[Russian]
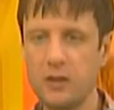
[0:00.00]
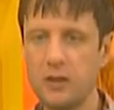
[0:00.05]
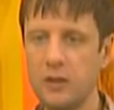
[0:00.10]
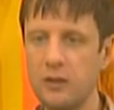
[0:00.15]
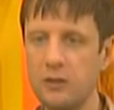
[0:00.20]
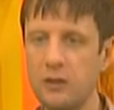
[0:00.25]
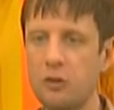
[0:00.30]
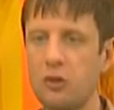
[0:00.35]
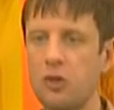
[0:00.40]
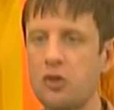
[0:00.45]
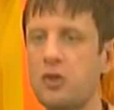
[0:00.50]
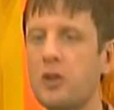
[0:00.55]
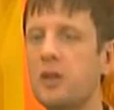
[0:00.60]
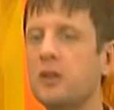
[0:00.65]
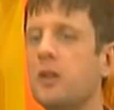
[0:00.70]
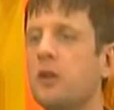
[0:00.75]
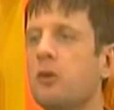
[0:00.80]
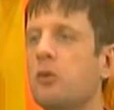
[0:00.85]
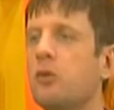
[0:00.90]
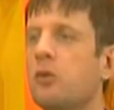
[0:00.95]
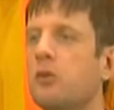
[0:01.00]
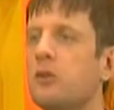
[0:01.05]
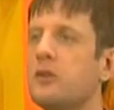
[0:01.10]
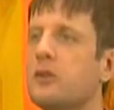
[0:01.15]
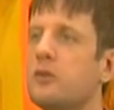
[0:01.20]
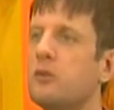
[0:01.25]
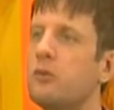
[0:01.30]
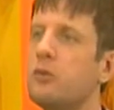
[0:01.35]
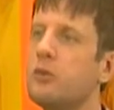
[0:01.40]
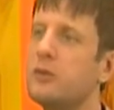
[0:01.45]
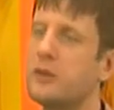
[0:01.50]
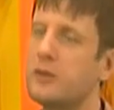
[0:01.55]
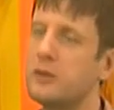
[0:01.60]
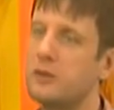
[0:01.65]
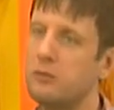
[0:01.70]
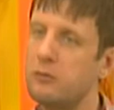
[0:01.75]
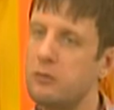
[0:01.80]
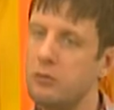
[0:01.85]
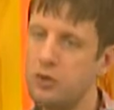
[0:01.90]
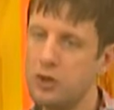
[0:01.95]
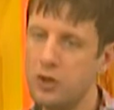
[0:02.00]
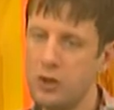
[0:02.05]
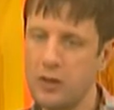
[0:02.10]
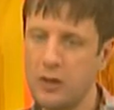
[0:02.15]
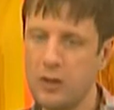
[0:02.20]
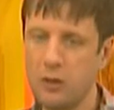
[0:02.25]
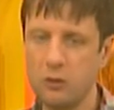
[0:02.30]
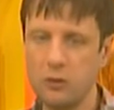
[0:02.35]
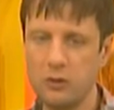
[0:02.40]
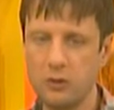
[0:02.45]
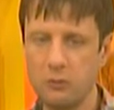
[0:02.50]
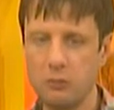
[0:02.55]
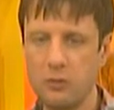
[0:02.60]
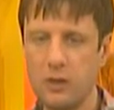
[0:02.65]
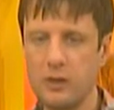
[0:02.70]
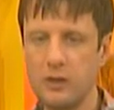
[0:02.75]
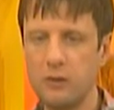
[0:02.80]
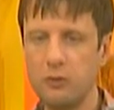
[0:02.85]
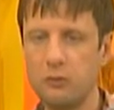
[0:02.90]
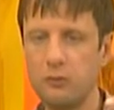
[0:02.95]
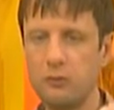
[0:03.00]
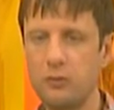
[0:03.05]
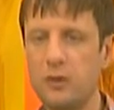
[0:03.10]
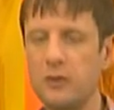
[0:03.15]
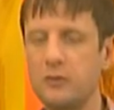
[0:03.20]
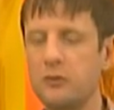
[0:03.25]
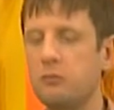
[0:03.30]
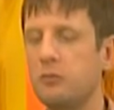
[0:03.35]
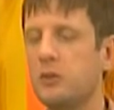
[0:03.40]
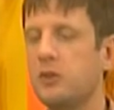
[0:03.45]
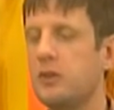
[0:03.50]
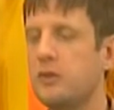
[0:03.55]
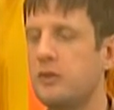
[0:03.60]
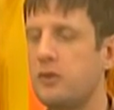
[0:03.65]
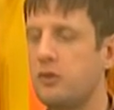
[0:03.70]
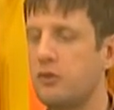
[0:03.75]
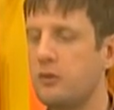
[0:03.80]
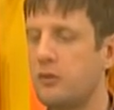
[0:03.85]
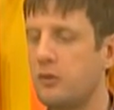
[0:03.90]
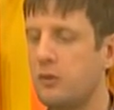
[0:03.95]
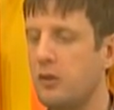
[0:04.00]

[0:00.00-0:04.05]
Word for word: и оно рождает аккорд, звук, созвучие или какую-то маленькую фразу мелодическую.